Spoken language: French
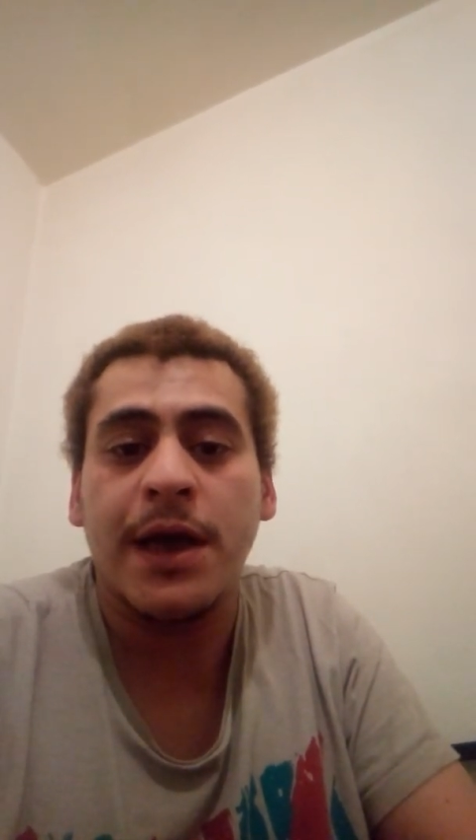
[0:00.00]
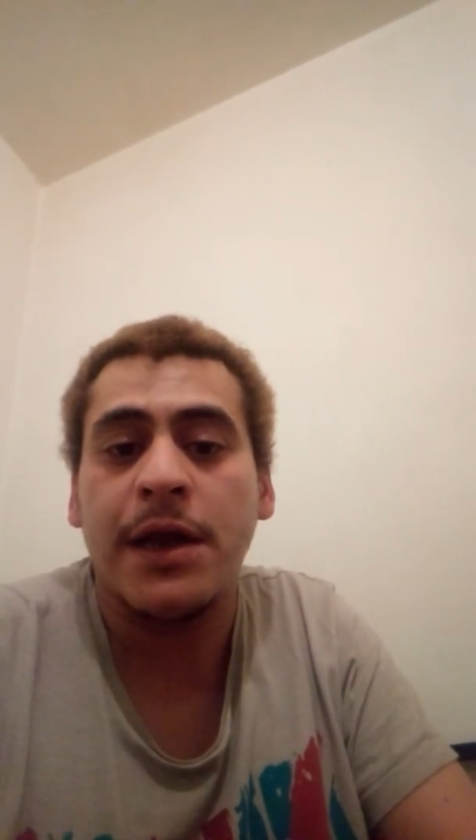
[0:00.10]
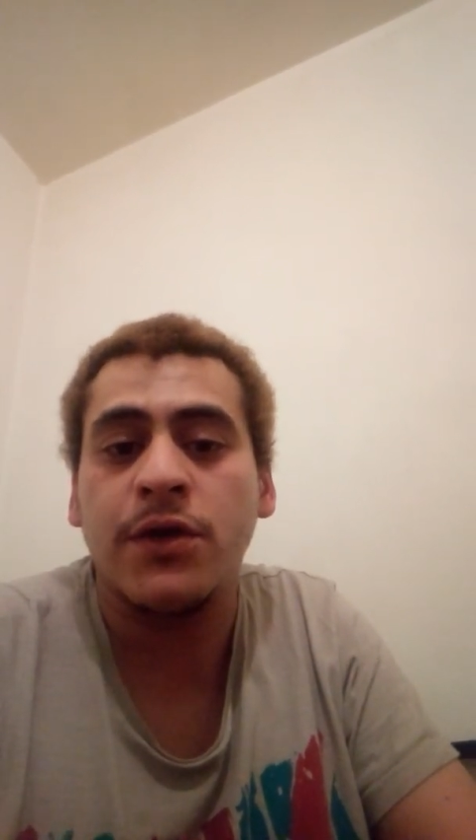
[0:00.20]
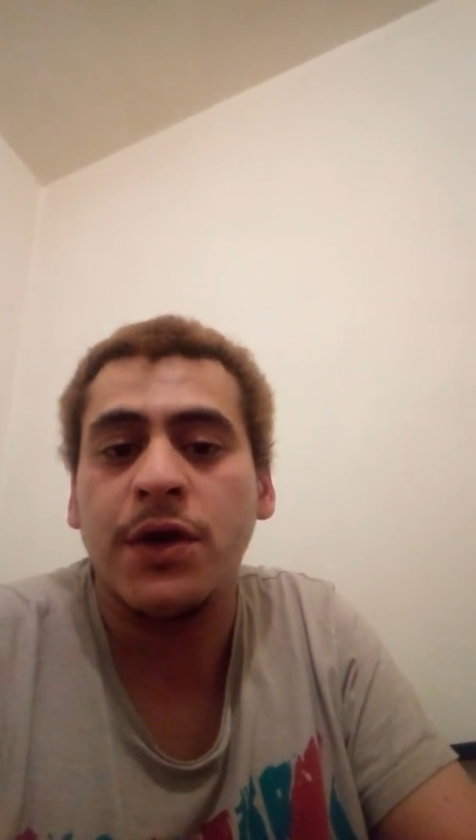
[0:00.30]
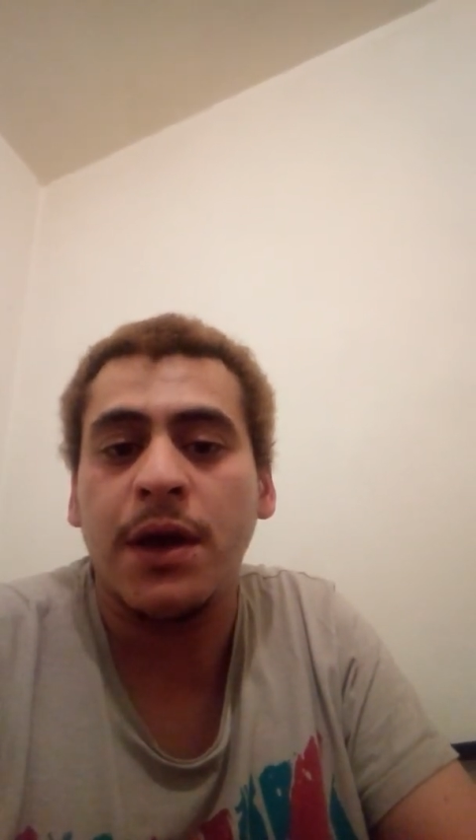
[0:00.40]

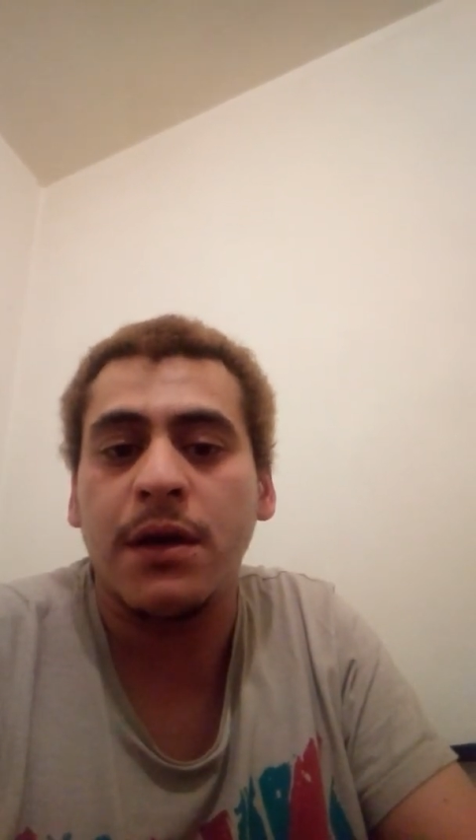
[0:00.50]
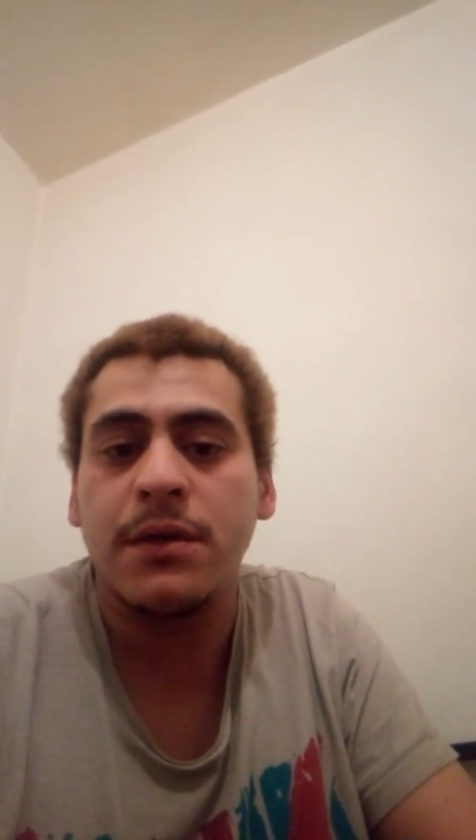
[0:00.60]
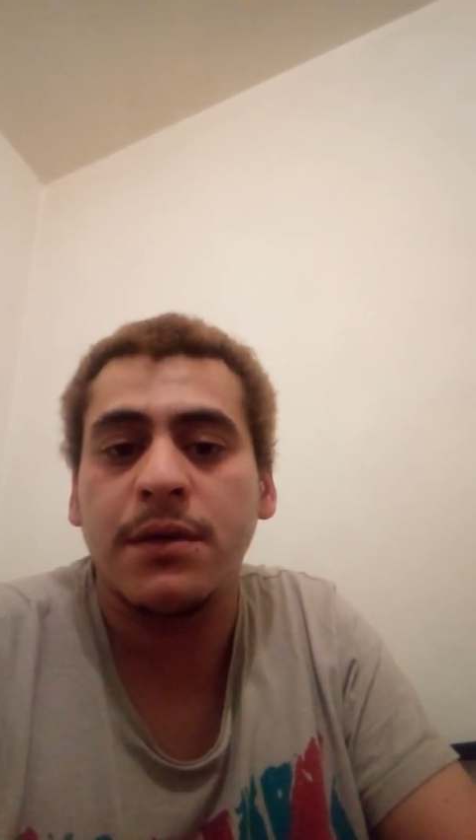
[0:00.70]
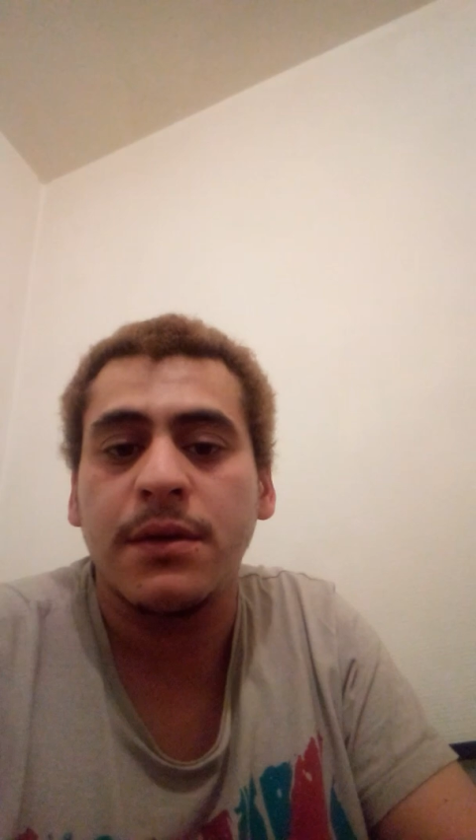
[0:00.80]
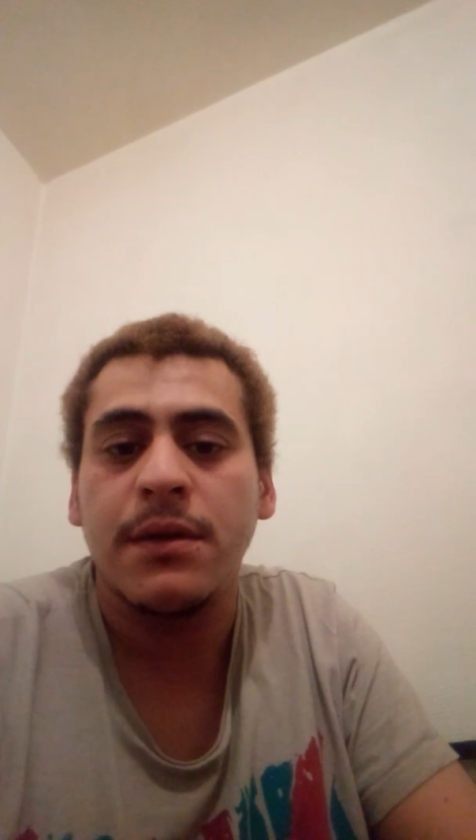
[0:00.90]
agir
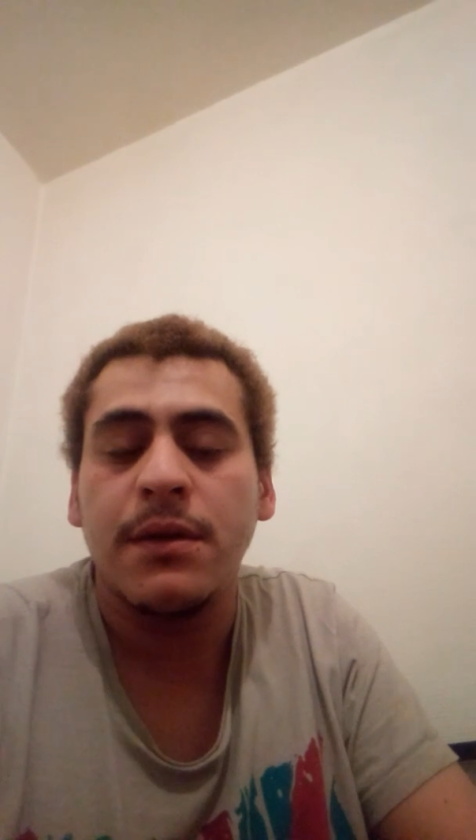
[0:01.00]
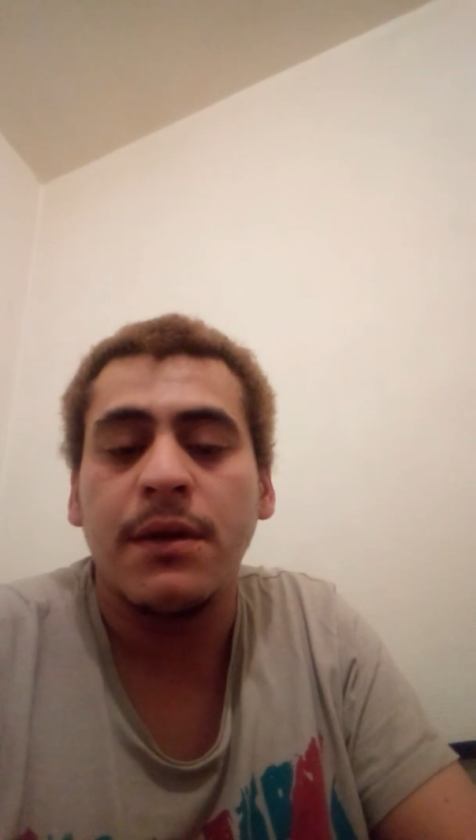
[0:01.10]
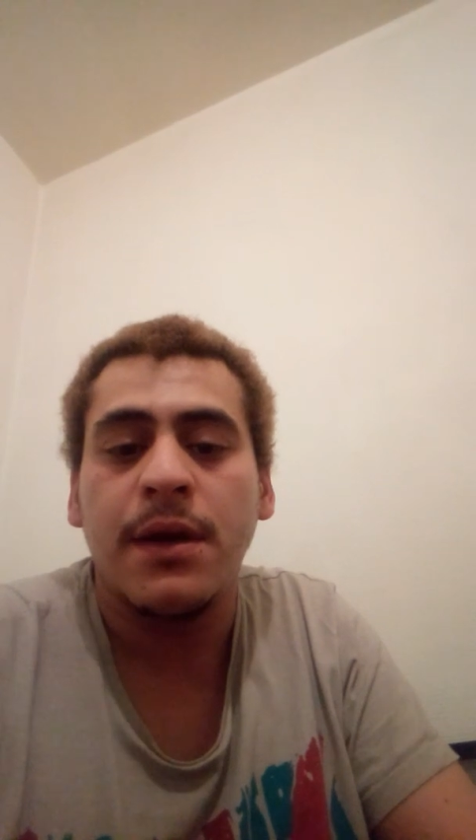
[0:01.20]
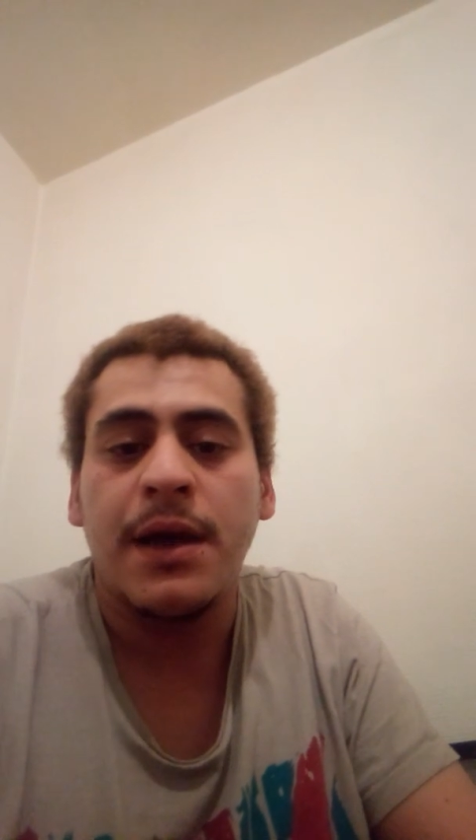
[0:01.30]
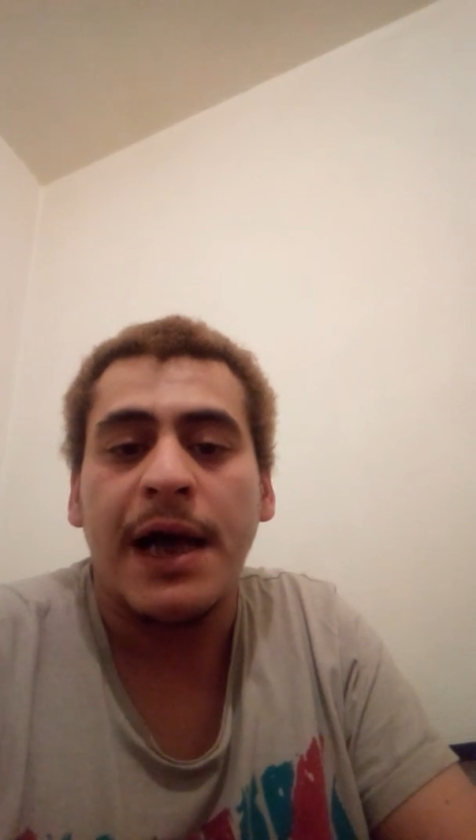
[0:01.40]

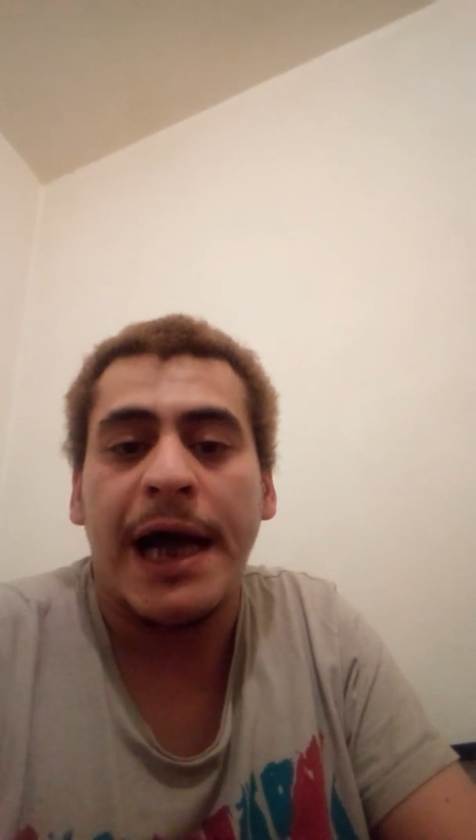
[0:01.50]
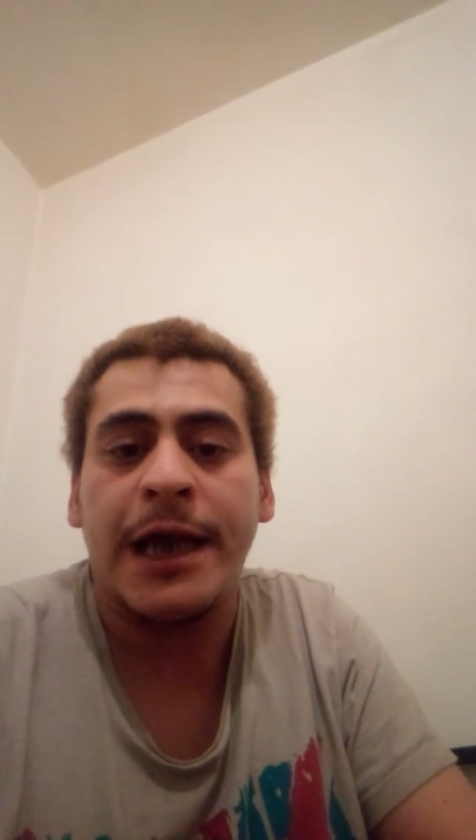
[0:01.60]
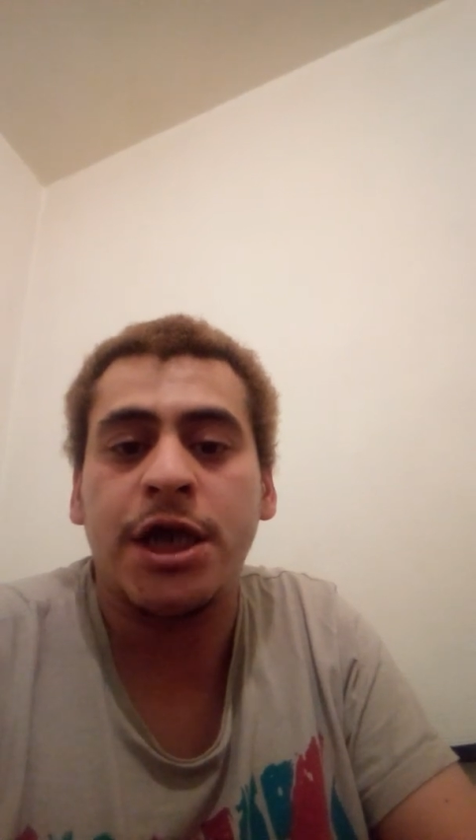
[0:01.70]
sur